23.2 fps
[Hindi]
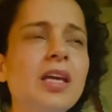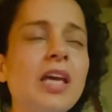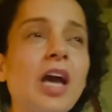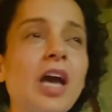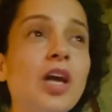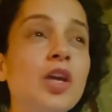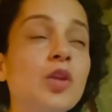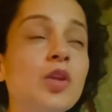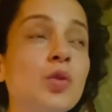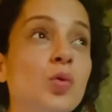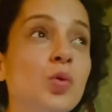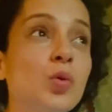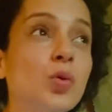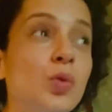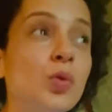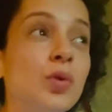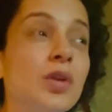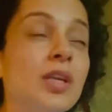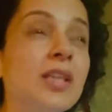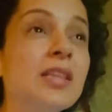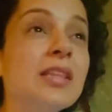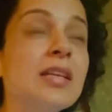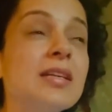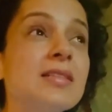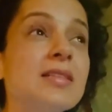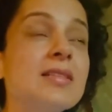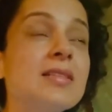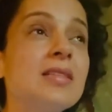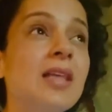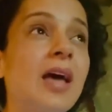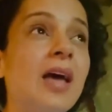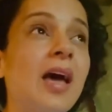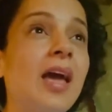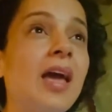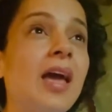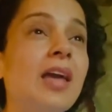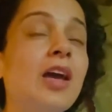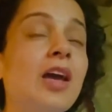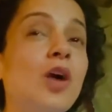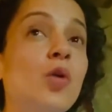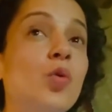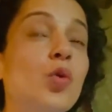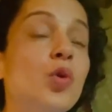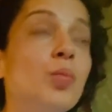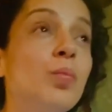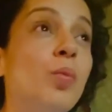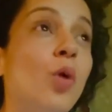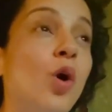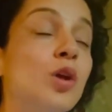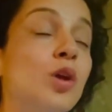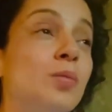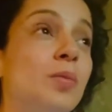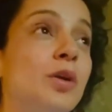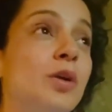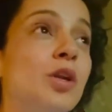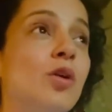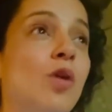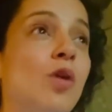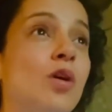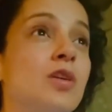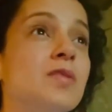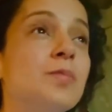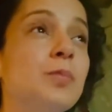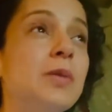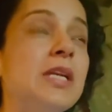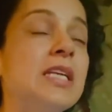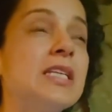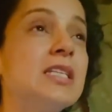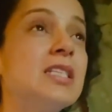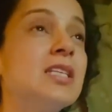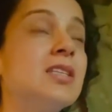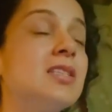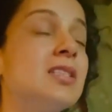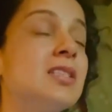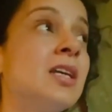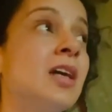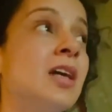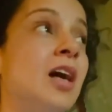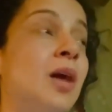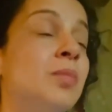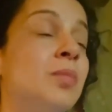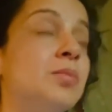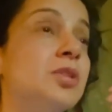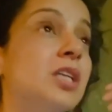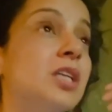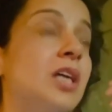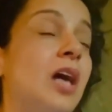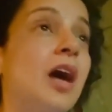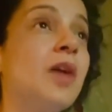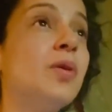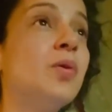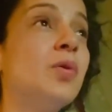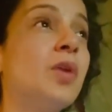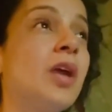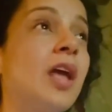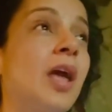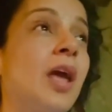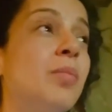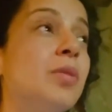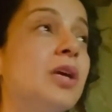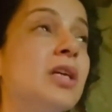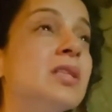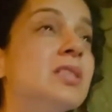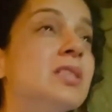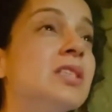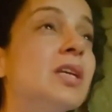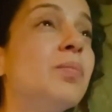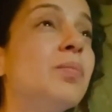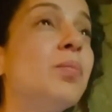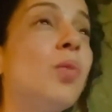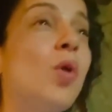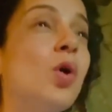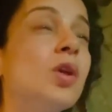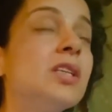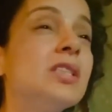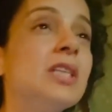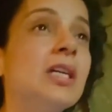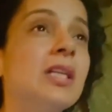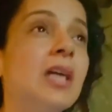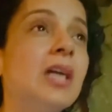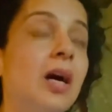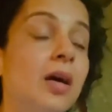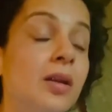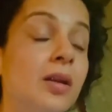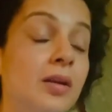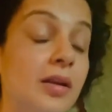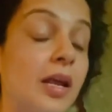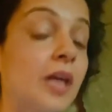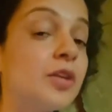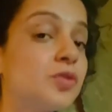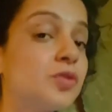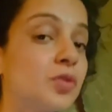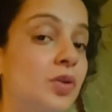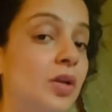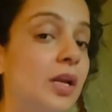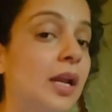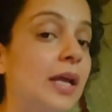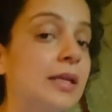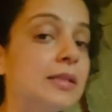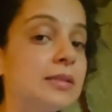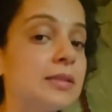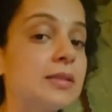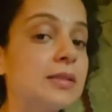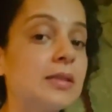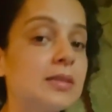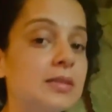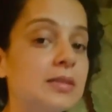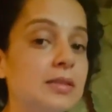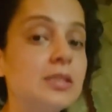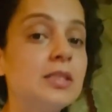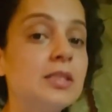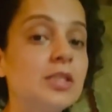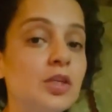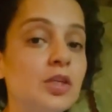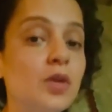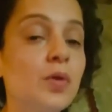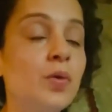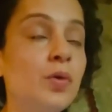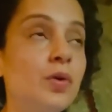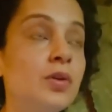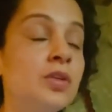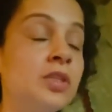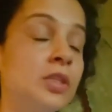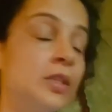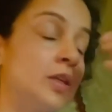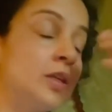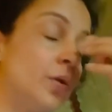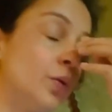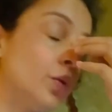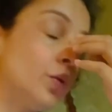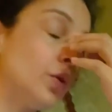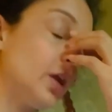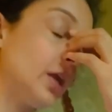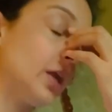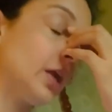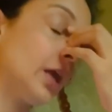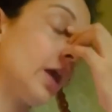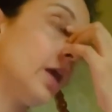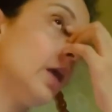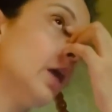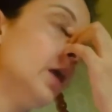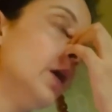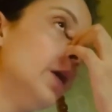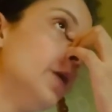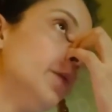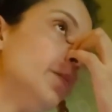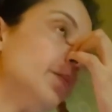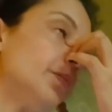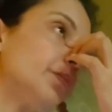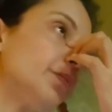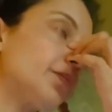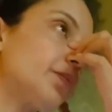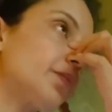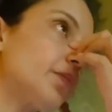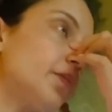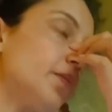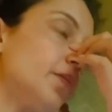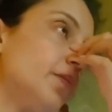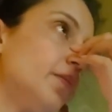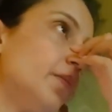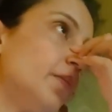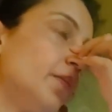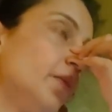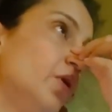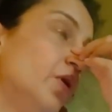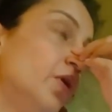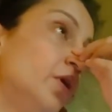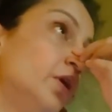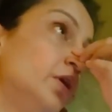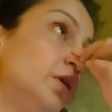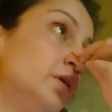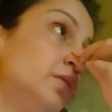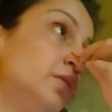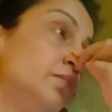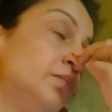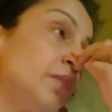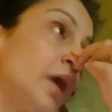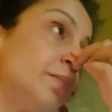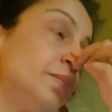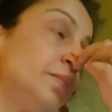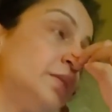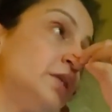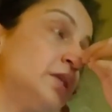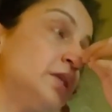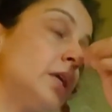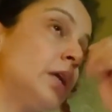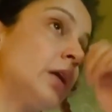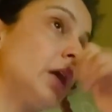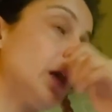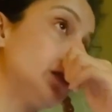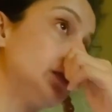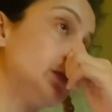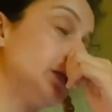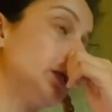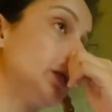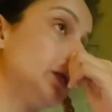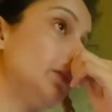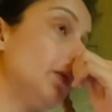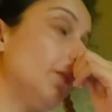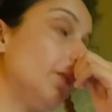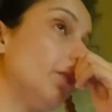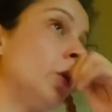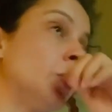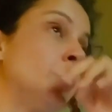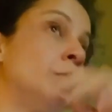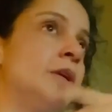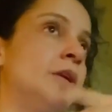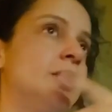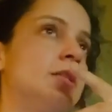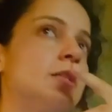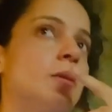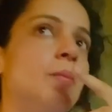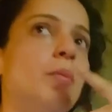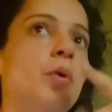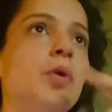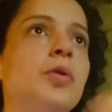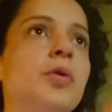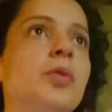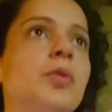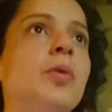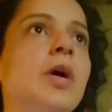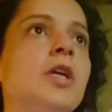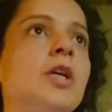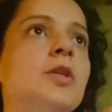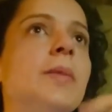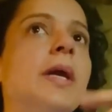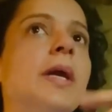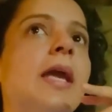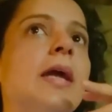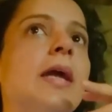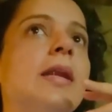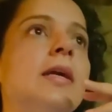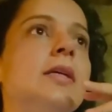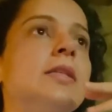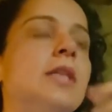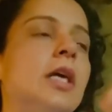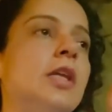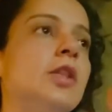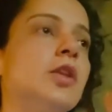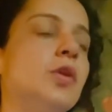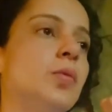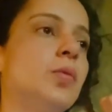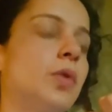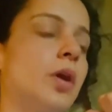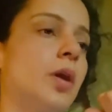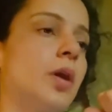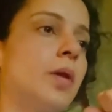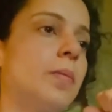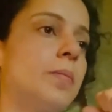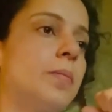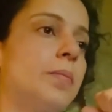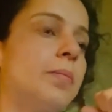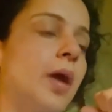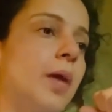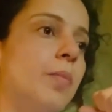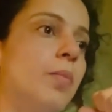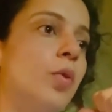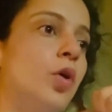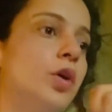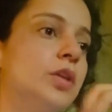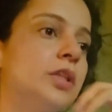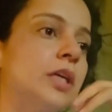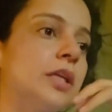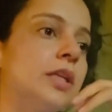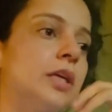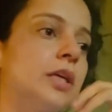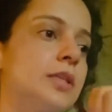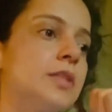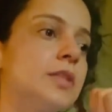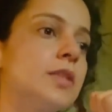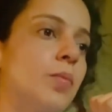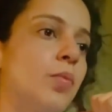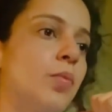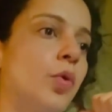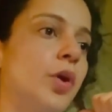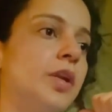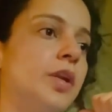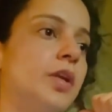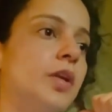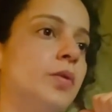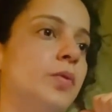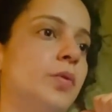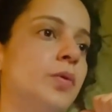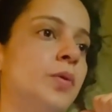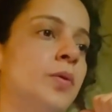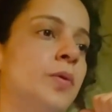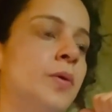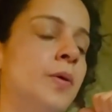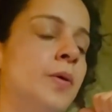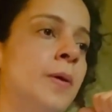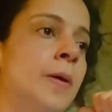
या हिंदू खून इतना सस्ता है या कोई बहुत बड़ी कॉन्स्पिरेसी का हम शिकार हो रहे हैं बिकॉज ये बहुत ही ज़्यादा अननेचुरल है जिस तरह से चीज़ें हो चीज़ें हो रही हैं और मैं अपनी सरकार जिनकी मैं बहुत बड़ी सपोर्टर हूँ आज मैं कहना चाहती हूँ कि मैं बहुत ज़्यादा डिसअपॉइंटेड हूँ